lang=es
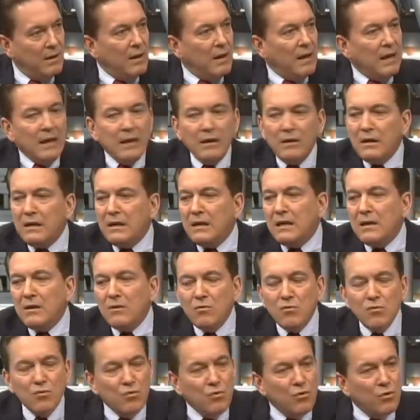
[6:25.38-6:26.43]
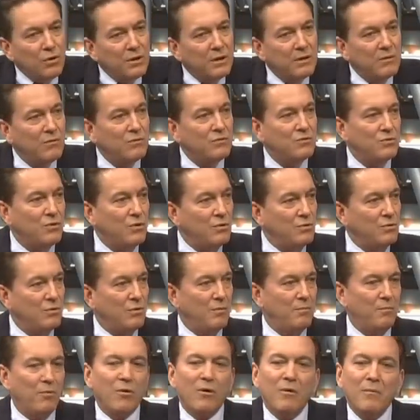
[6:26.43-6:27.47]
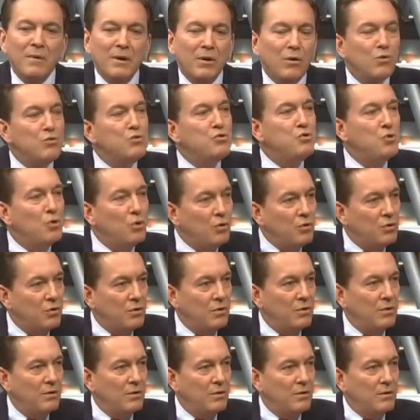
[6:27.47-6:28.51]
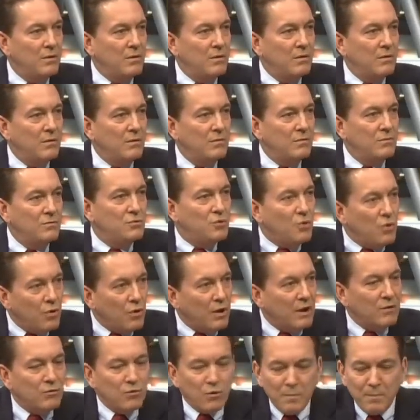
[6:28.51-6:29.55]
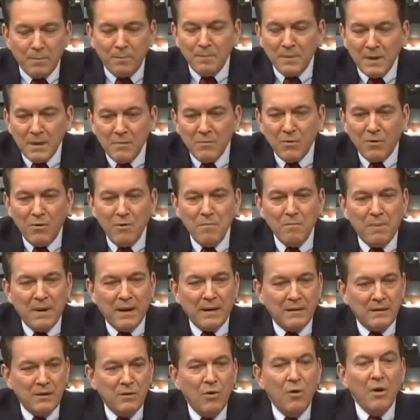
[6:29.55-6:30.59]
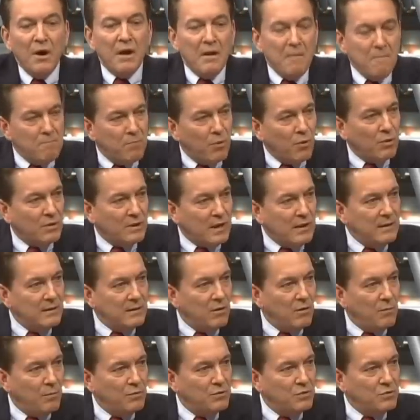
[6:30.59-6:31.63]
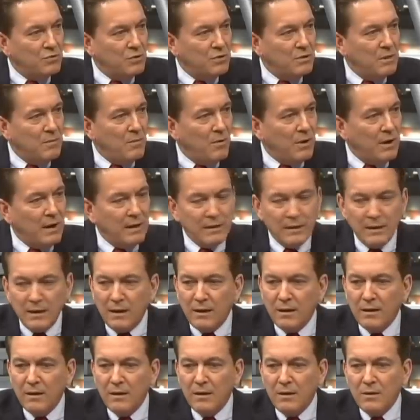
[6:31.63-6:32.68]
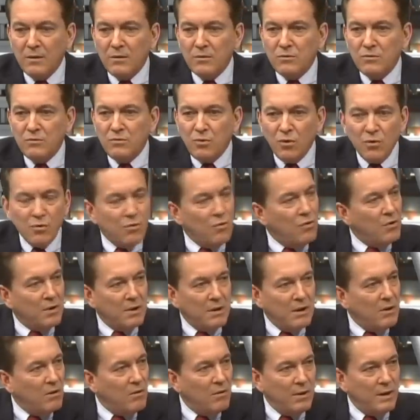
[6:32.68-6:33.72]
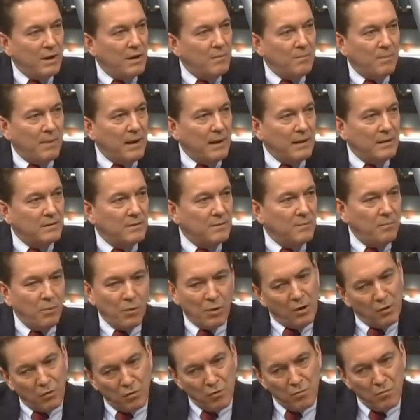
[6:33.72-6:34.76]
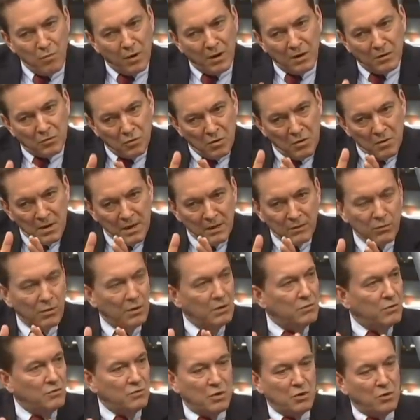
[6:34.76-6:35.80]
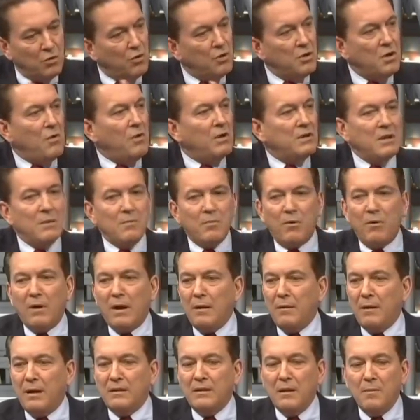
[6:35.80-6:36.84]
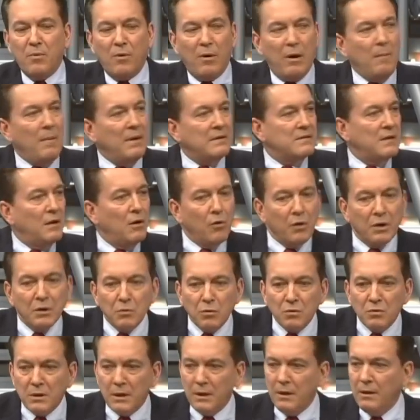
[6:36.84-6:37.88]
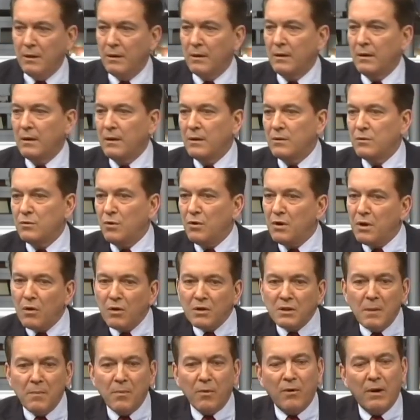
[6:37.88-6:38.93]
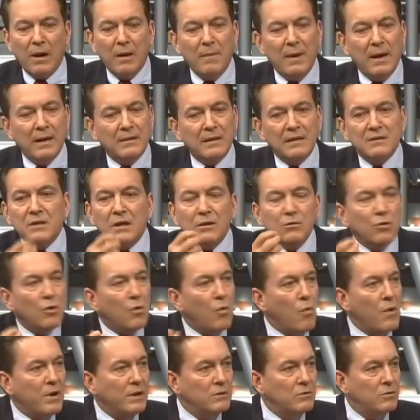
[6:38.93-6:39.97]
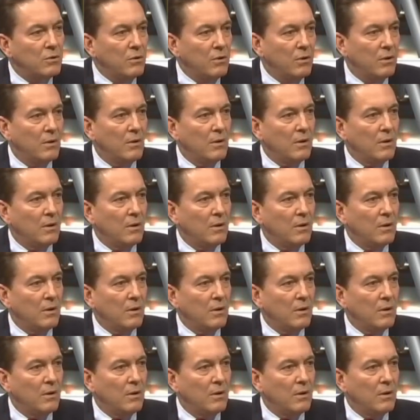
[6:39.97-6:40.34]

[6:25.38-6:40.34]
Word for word: Y ninguno de nosotros, por lo menos yo, yo que soy miembro de un partido importante de oposición democrática, yo no quiero ver el país por el rumbo que estoy viéndolo. Entonces yo no llego a este, programa, a este programa, se lo usted, yo no llego a este programa está estar echando cuentos,